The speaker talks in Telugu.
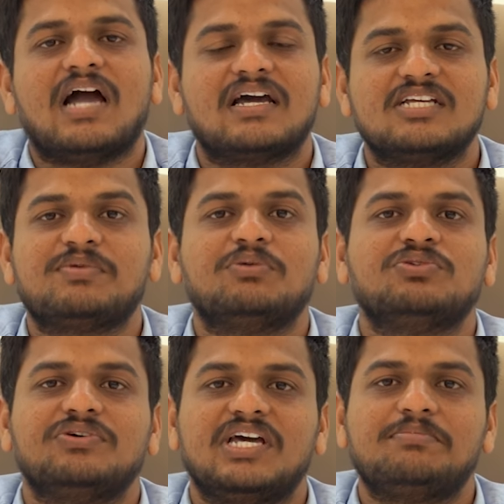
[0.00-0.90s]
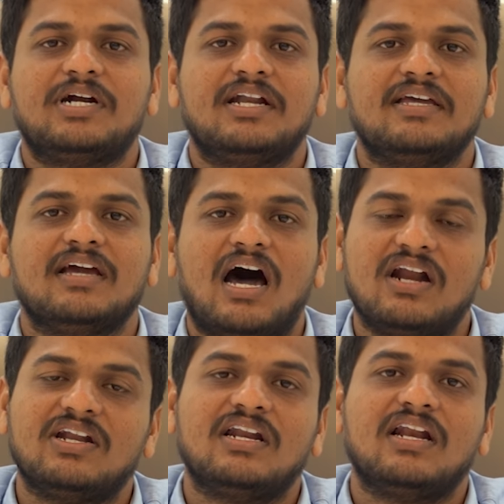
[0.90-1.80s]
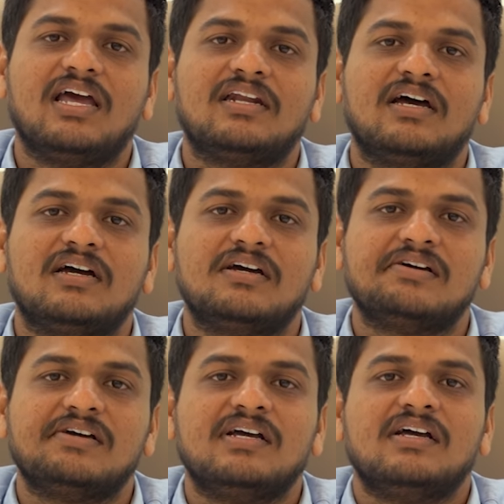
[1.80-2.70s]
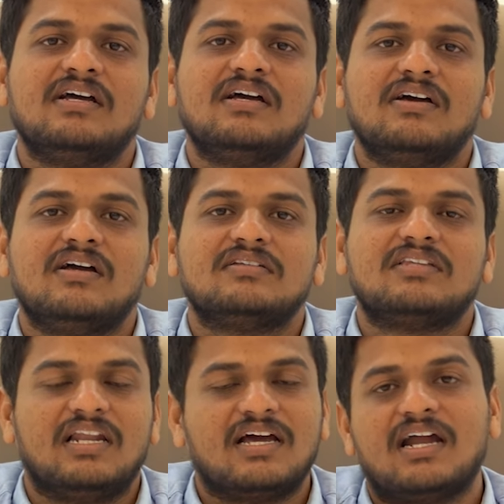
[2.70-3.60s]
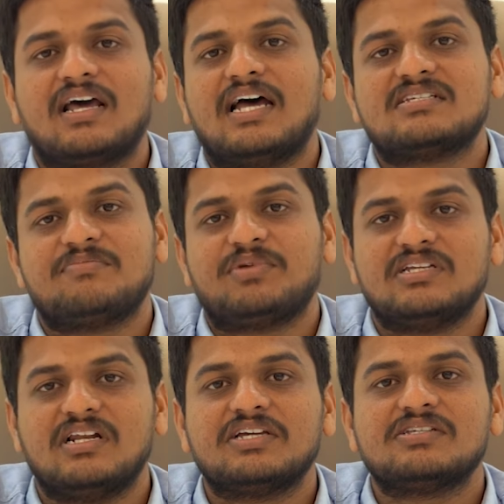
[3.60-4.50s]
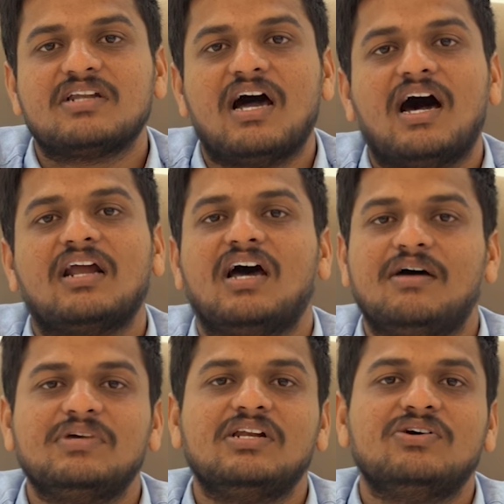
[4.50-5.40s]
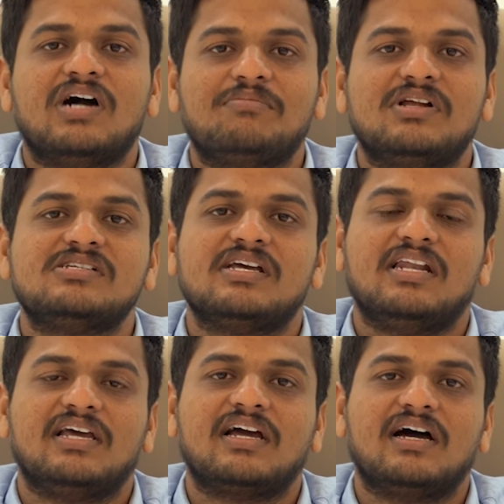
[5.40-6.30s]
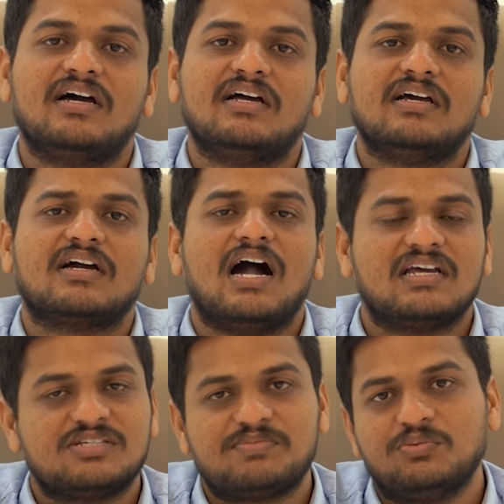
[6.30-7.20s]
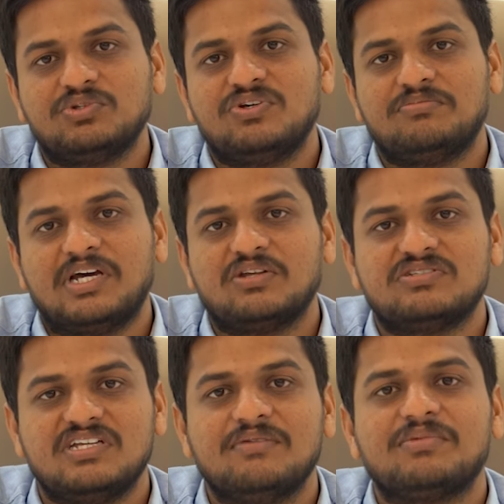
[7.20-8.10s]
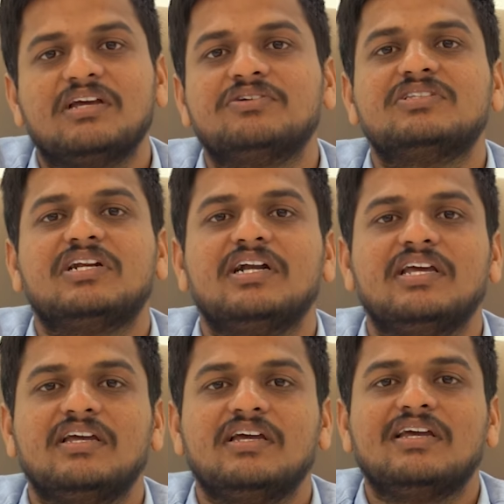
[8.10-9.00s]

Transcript: కాంగ్రెస్ ప్రభుత్వం ఏర్పాటై ఆరు నెలలైన తెలంగాణ రాష్ట్ర ప్రజలకు ఇచ్చిన ఆరు హామీలు అమలు చేయలేక కాంగ్రెస్ ప్రభుత్వం మరియు సీఎం రేవంత్ రెడ్డి